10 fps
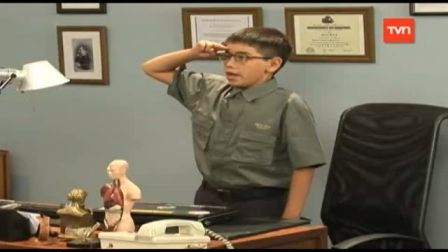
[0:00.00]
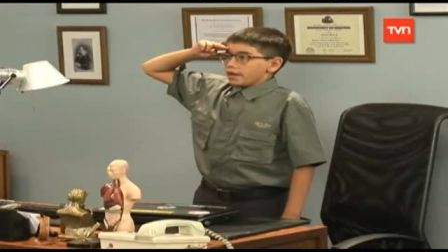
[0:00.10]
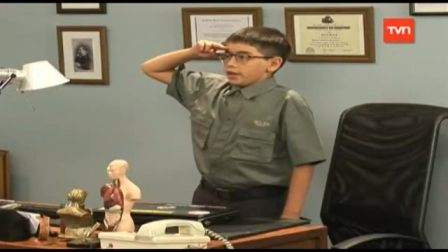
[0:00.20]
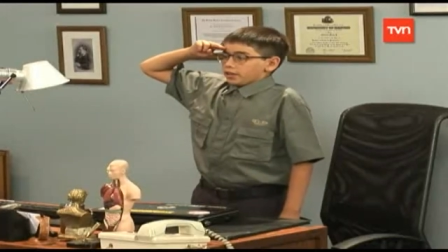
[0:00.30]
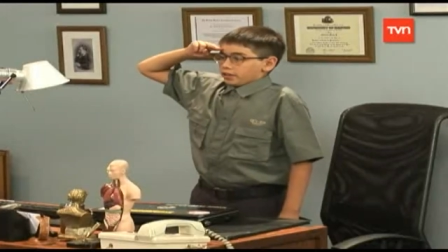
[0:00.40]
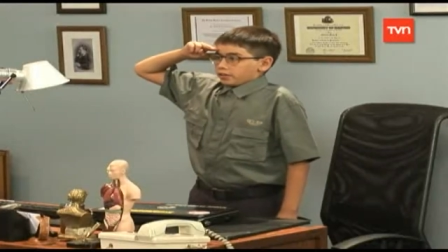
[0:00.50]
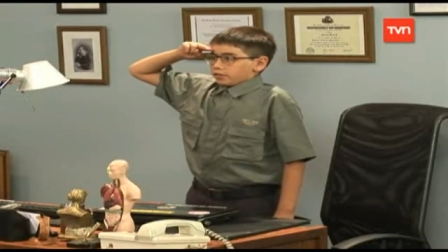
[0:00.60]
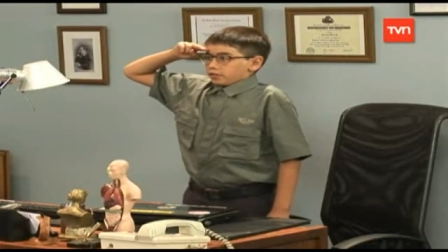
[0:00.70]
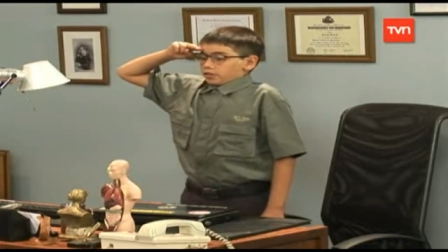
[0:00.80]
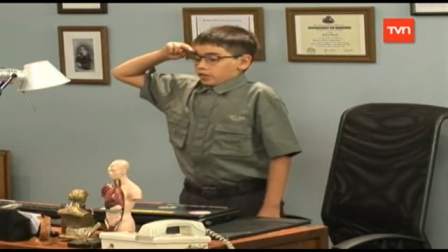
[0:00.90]
soldado?
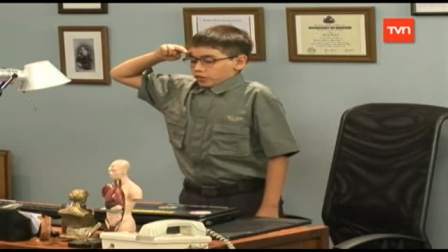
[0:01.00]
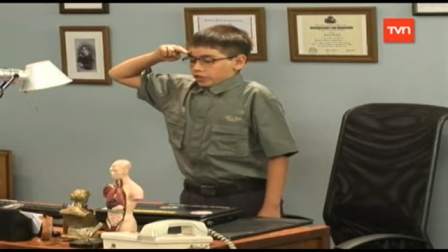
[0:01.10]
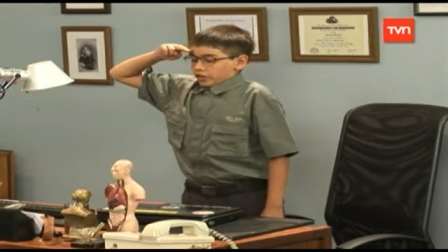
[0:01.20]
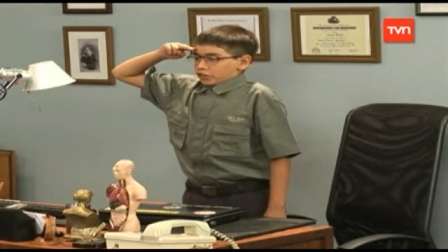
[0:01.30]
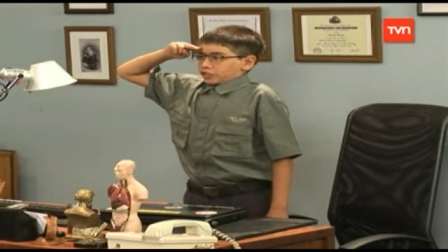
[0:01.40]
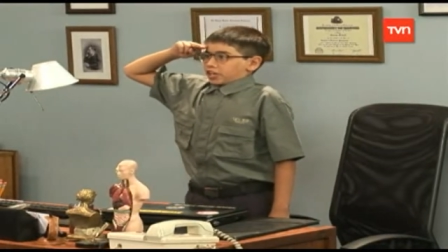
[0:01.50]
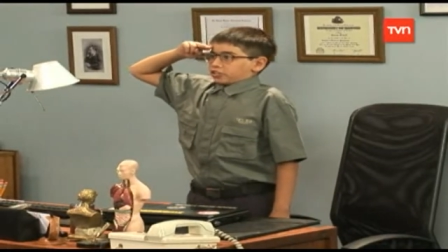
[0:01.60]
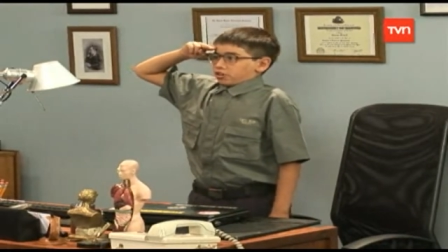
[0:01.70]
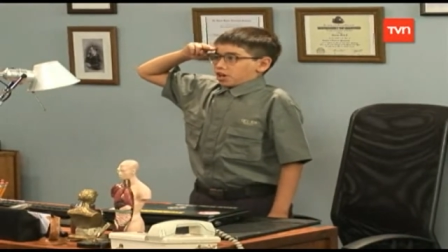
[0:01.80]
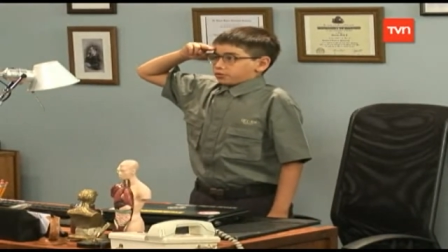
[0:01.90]
Quiero ser
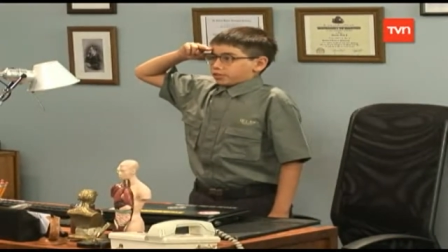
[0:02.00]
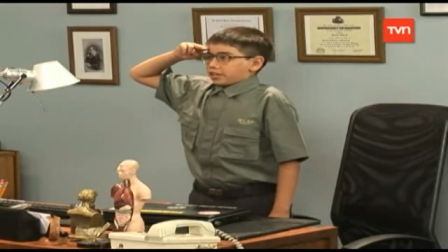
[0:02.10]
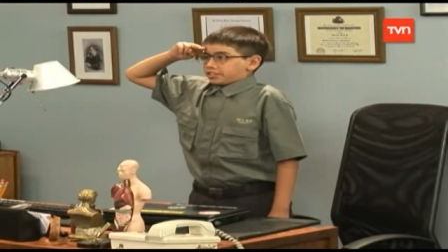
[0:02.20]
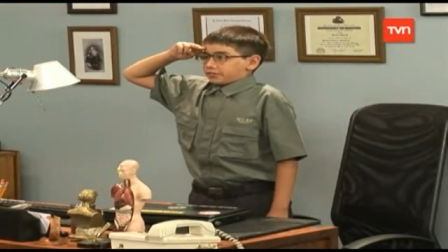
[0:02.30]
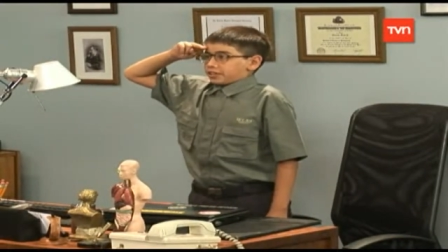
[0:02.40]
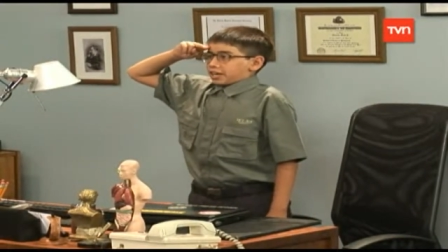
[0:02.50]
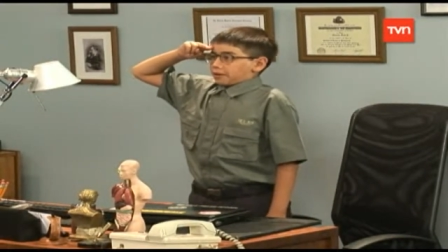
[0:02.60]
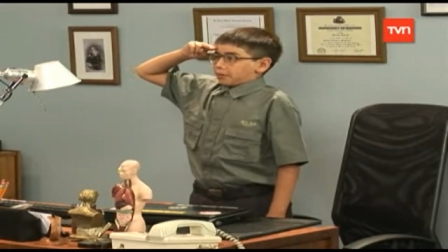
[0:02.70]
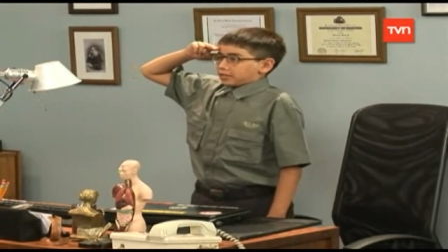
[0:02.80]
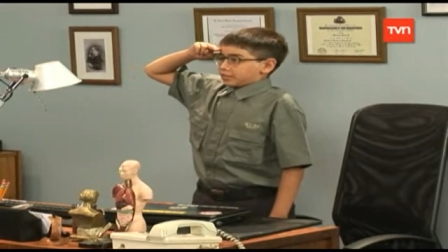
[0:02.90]
astronauta y servir a la
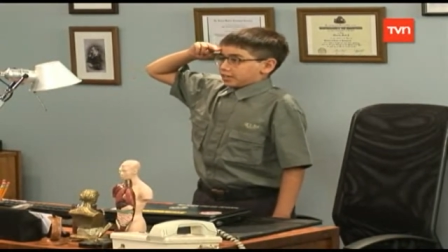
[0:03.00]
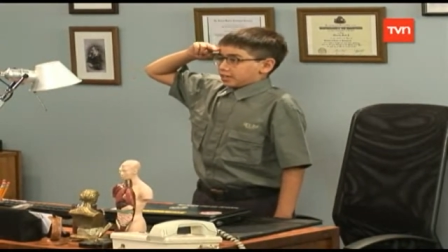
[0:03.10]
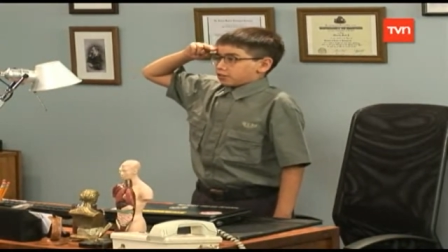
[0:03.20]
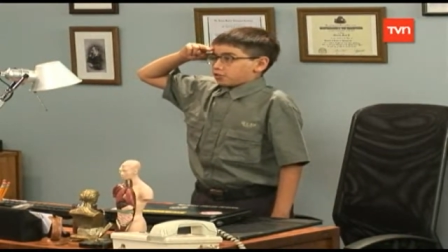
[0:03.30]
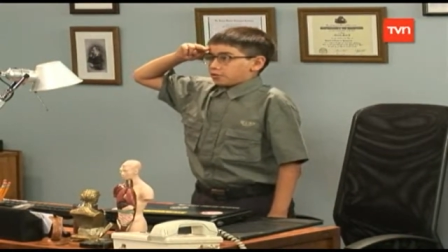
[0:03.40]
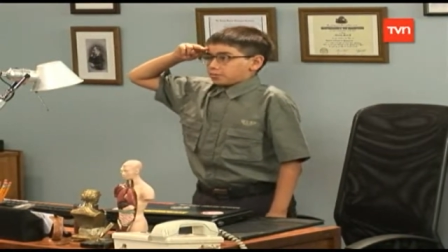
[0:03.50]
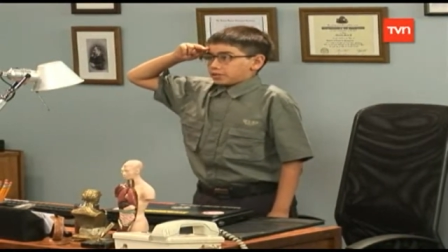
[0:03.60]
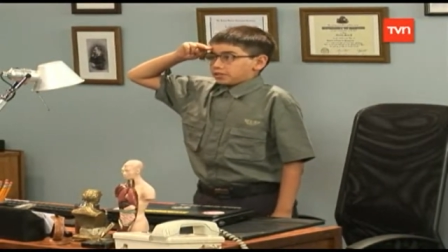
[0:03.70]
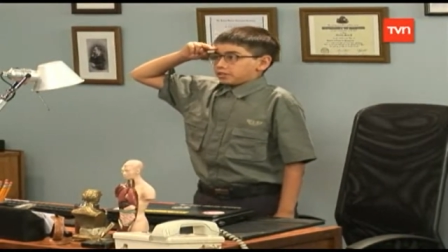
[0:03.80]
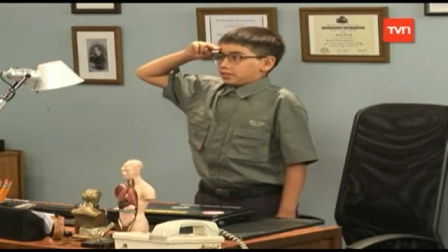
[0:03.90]
patria con mi